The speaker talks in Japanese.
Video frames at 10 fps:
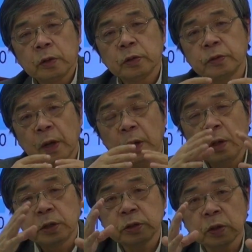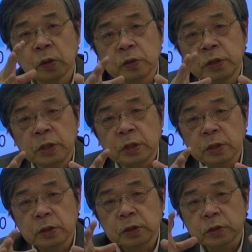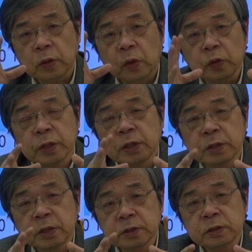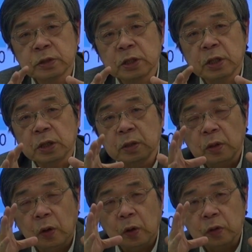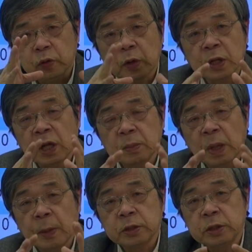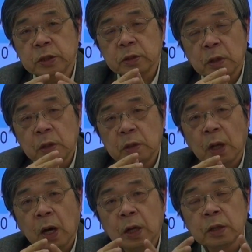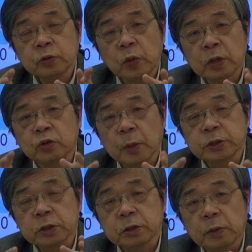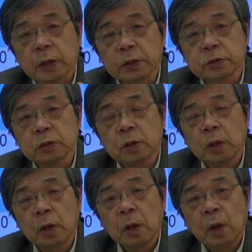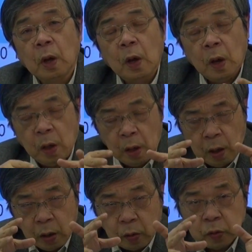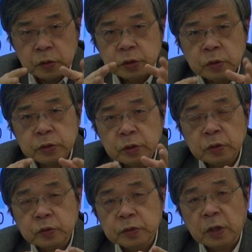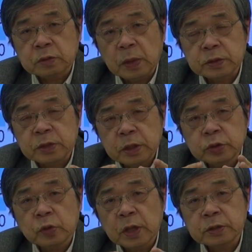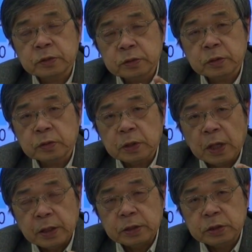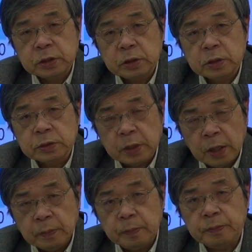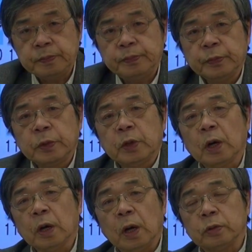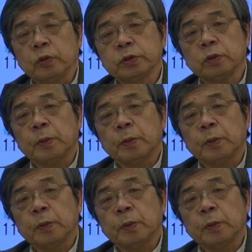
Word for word: というね、非常にその法的な手続きを取らないままに、なんとなく止まっちゃってるわけですよ。この状況をとにかくまず正常化するということが第一ですね。だから、ドイツ